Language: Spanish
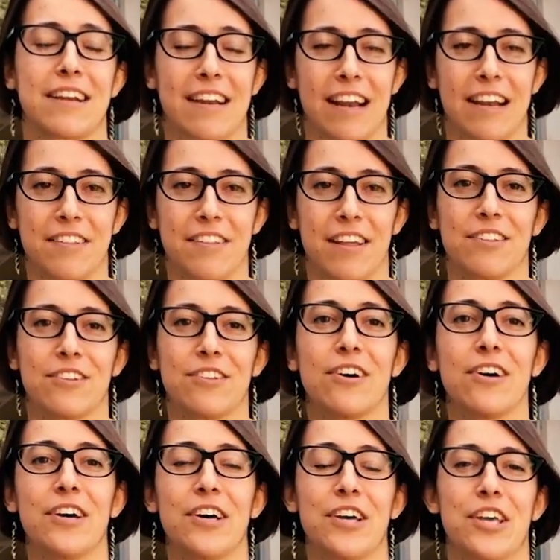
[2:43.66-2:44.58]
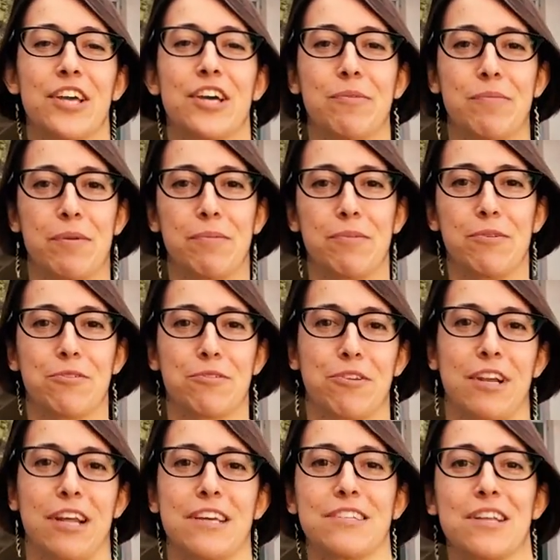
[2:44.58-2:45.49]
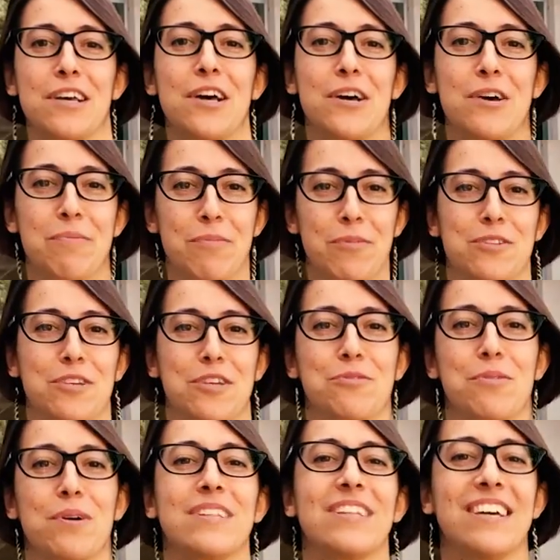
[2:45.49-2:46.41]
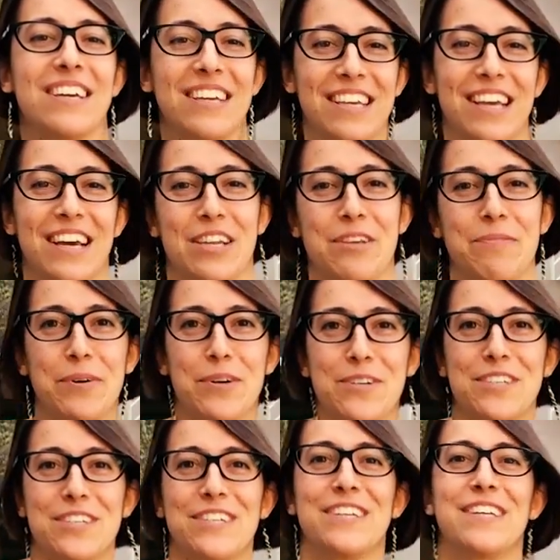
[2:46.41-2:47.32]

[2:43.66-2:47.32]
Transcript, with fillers: realizando y cómo evolucionáis. Mucha suerte y ánimos.